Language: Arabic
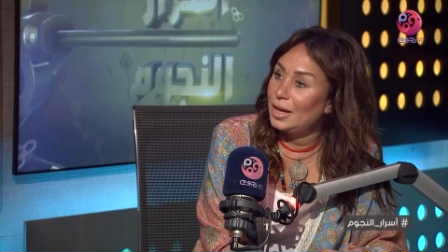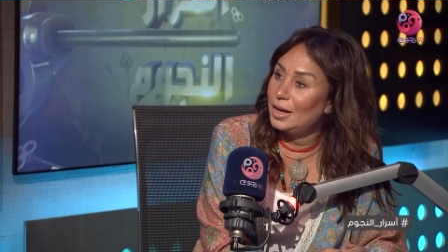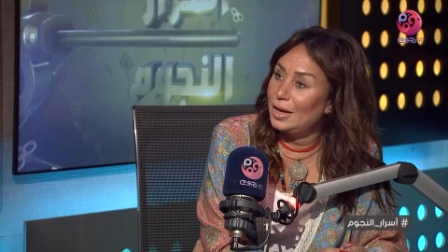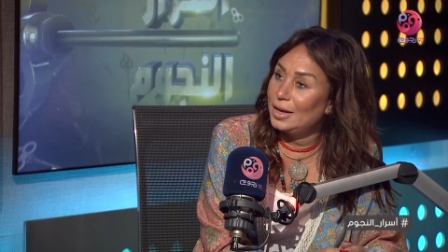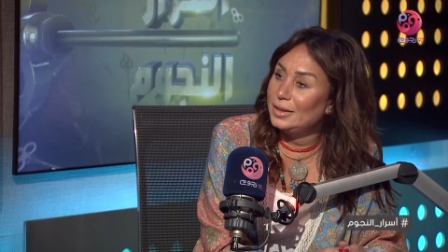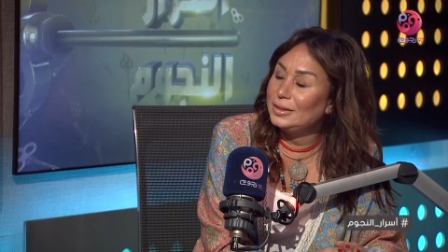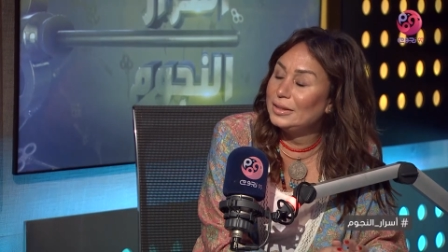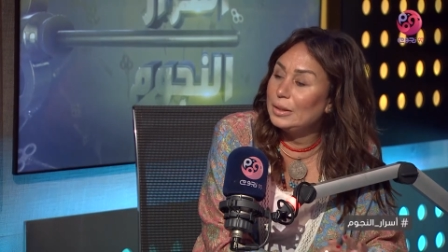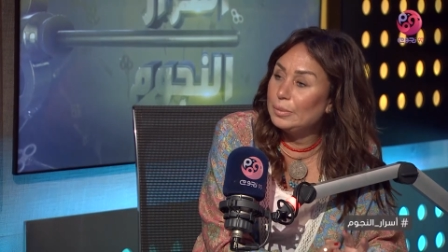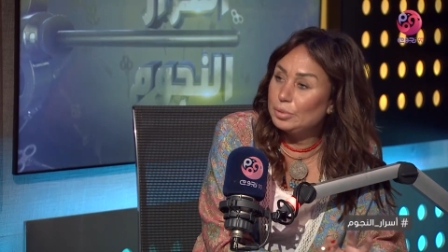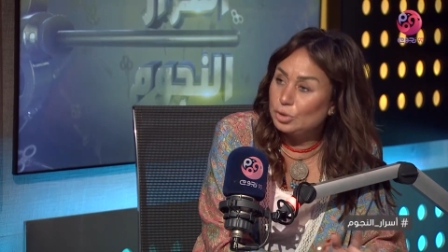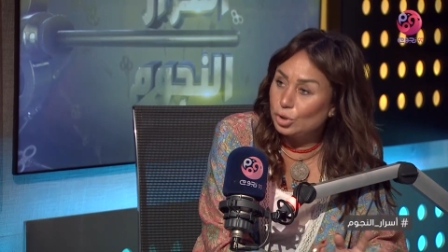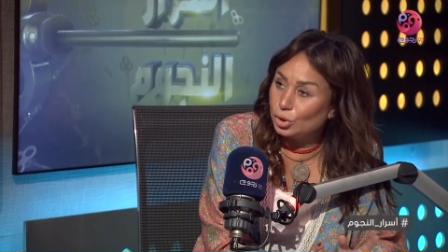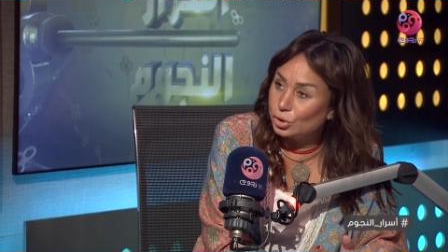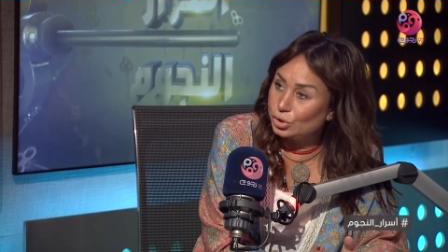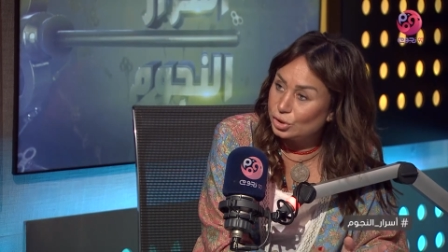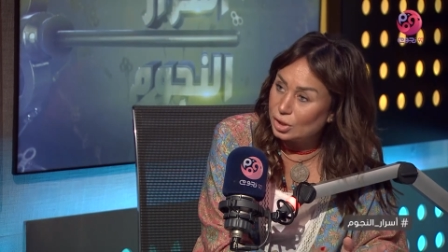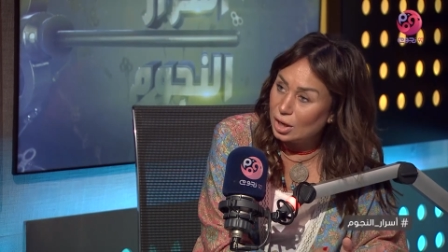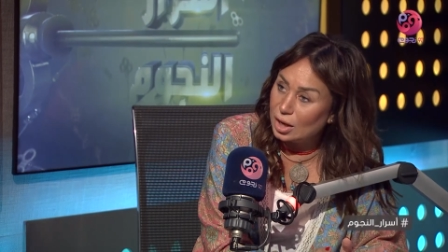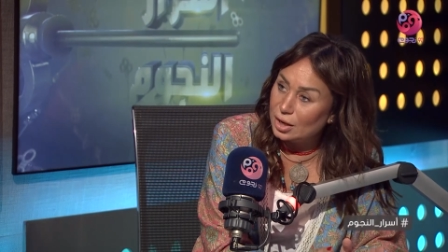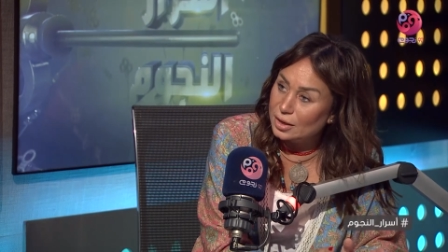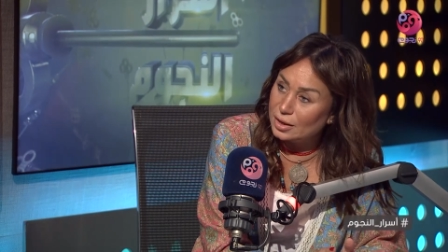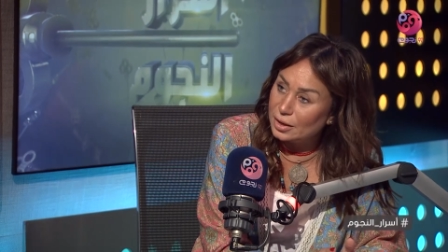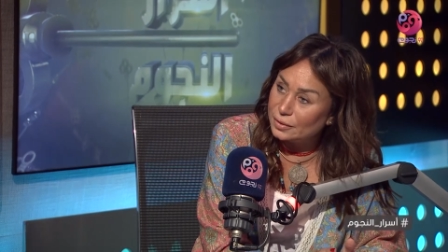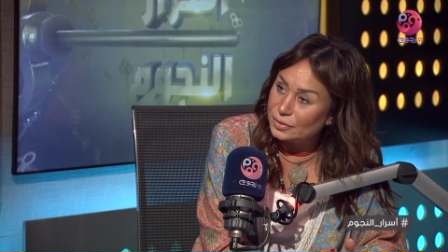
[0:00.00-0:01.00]
انت
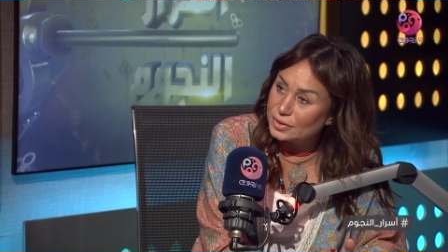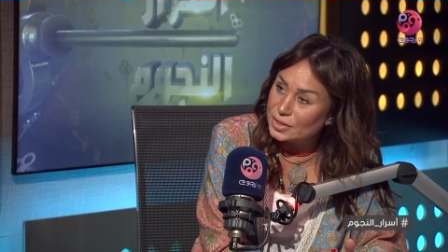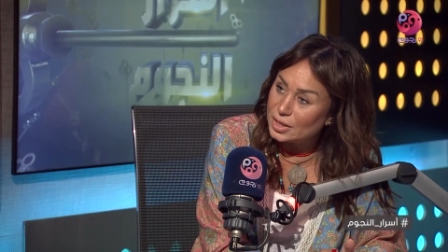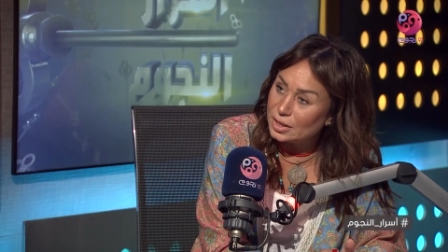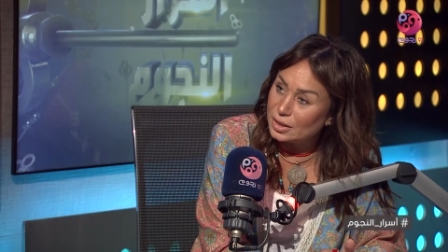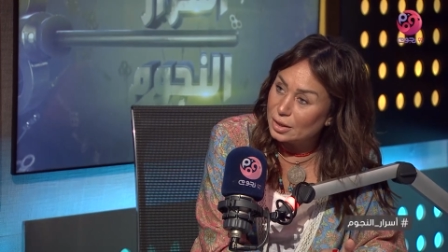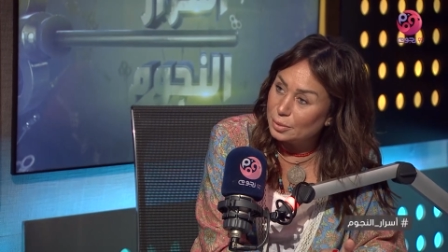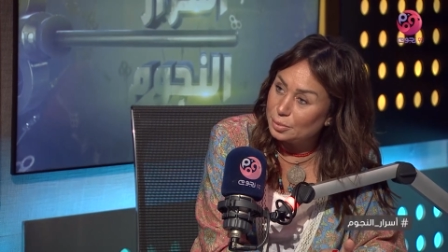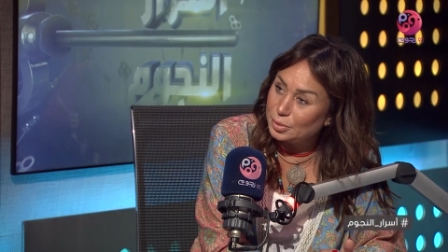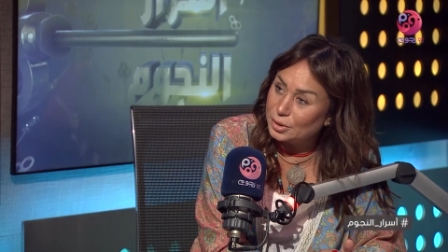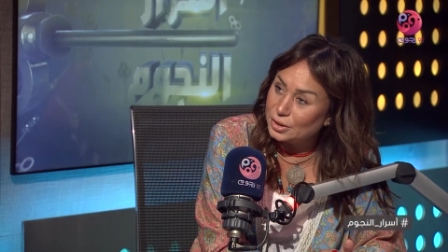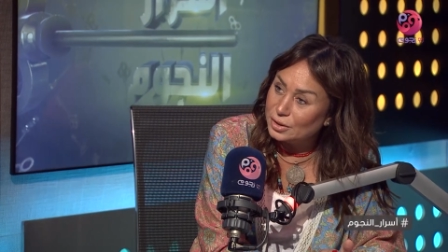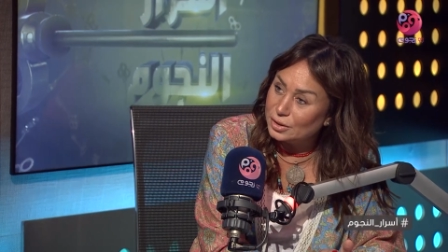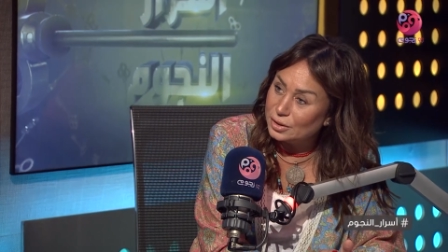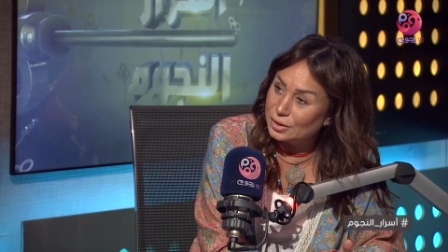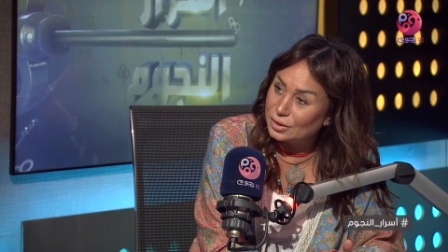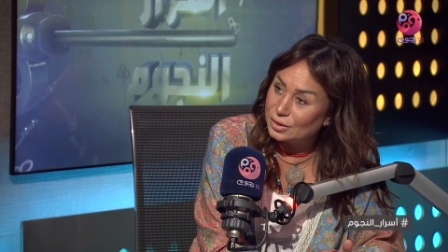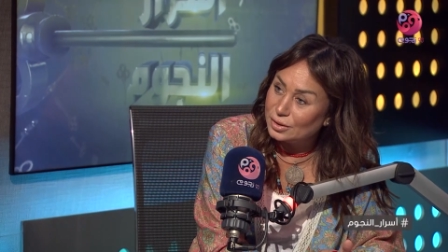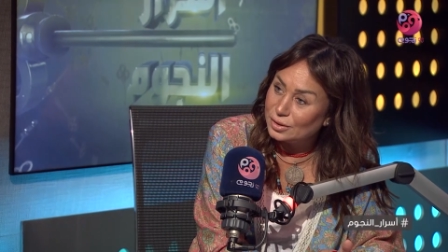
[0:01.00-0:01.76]
بتحطها لنفسك يا بيتر